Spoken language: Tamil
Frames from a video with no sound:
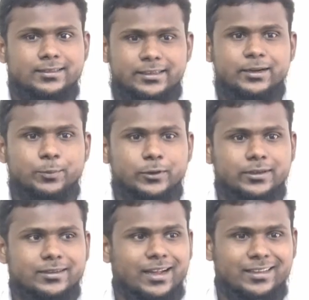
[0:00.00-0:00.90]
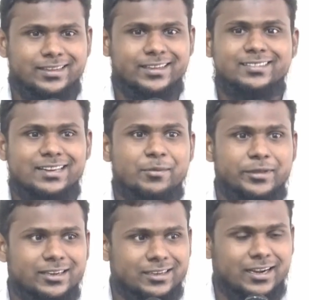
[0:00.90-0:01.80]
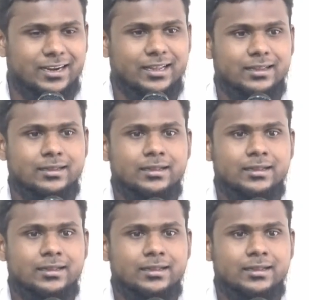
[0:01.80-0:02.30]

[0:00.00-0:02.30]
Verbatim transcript: சிறப்பு அது இஸ்லாமியர்களுக்கல்ல